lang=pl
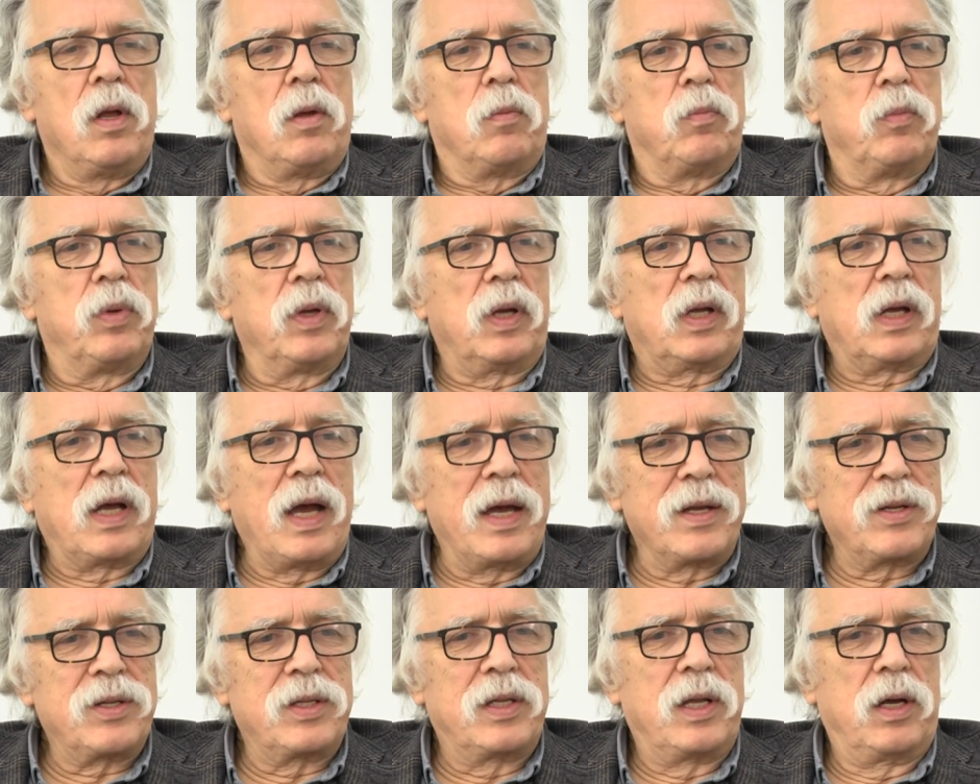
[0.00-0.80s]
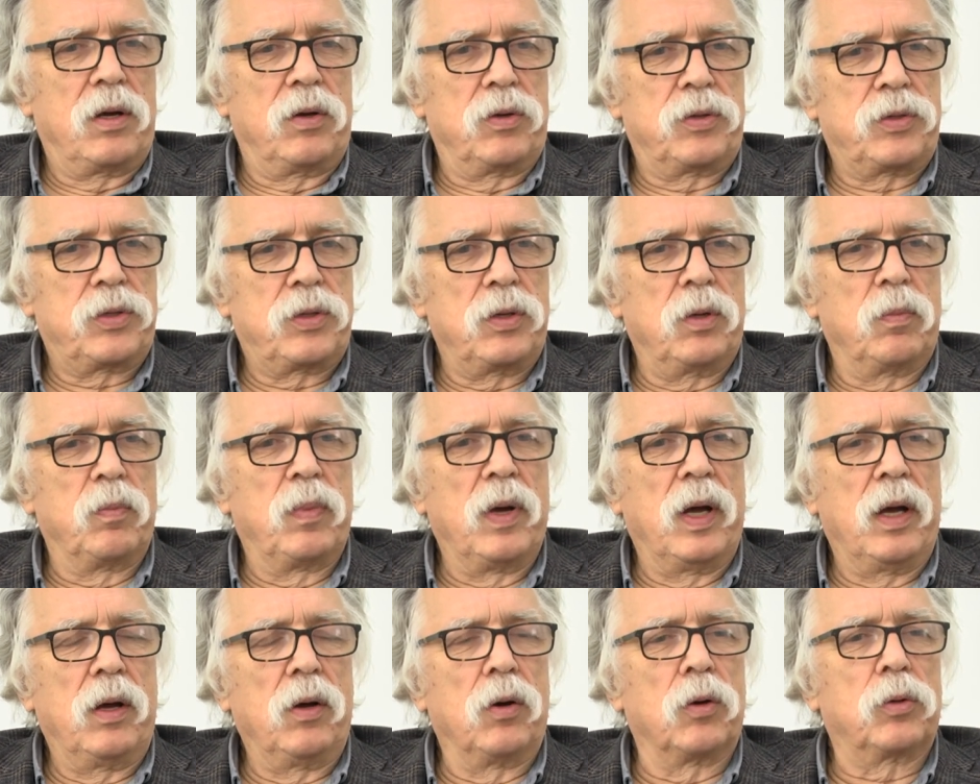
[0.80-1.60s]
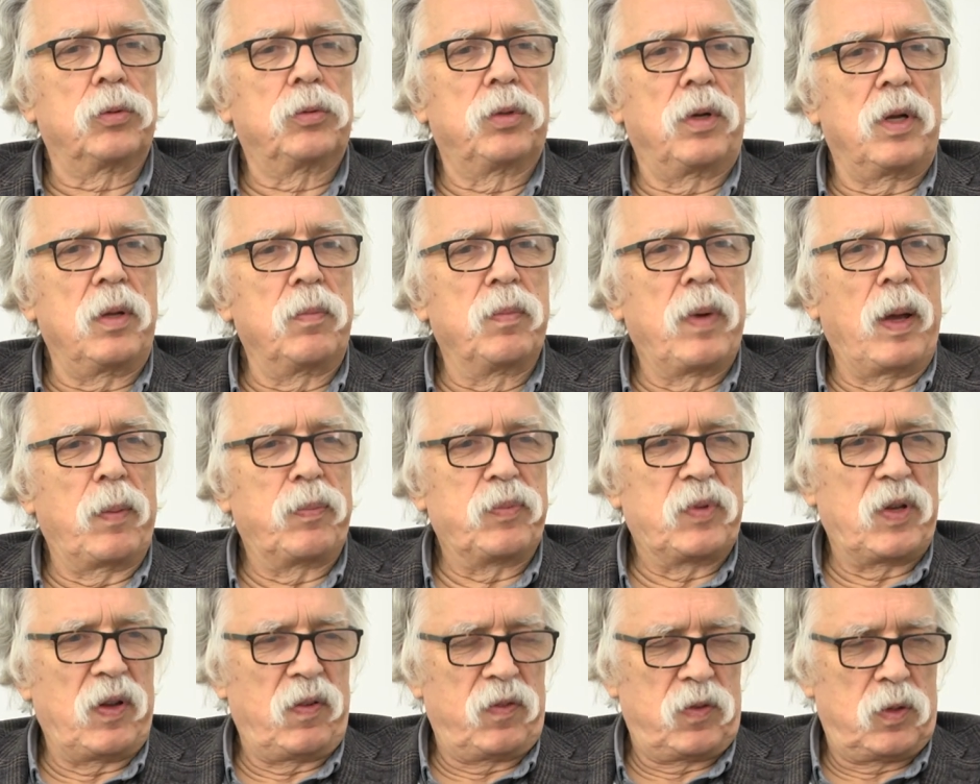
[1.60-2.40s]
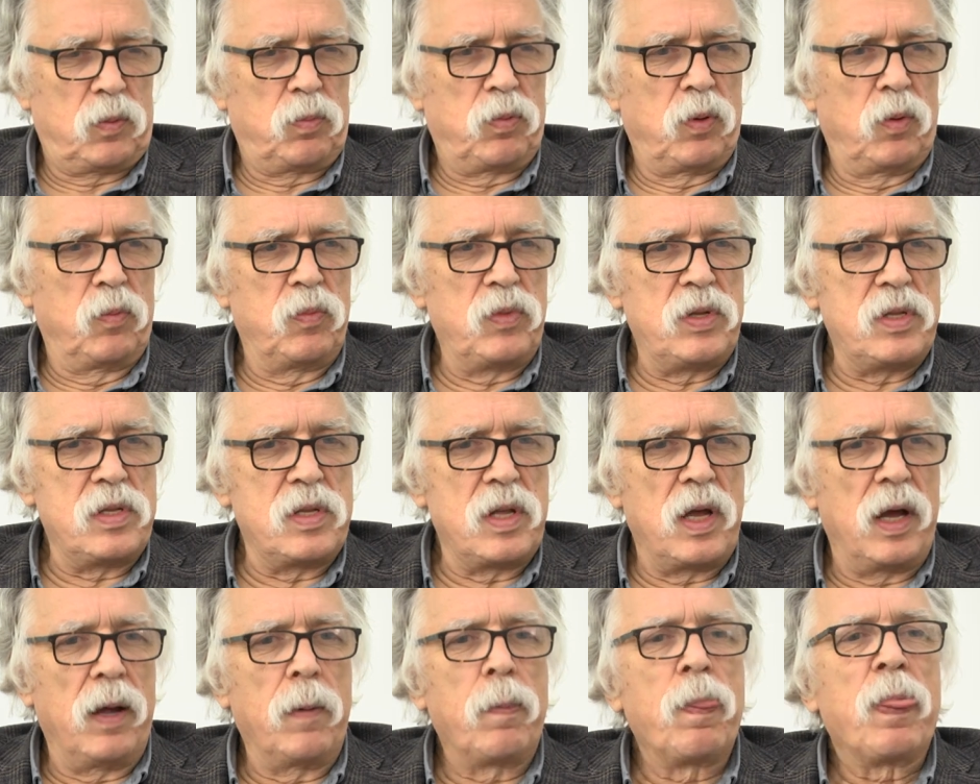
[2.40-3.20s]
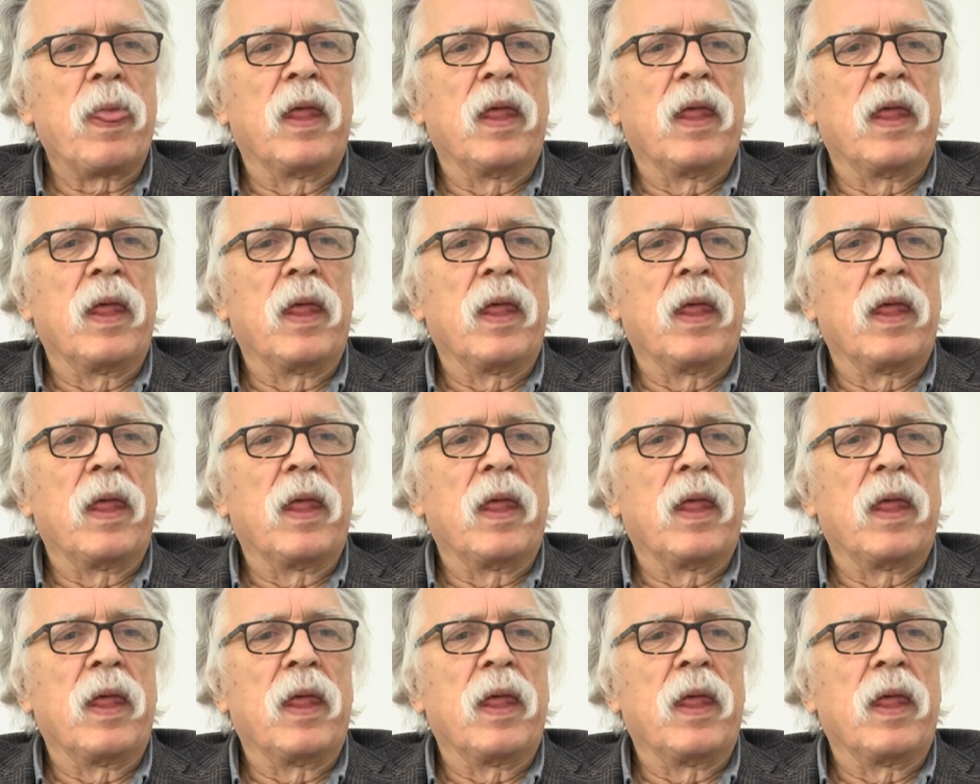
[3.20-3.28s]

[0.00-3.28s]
by każda osoba, o której babcia wspomina,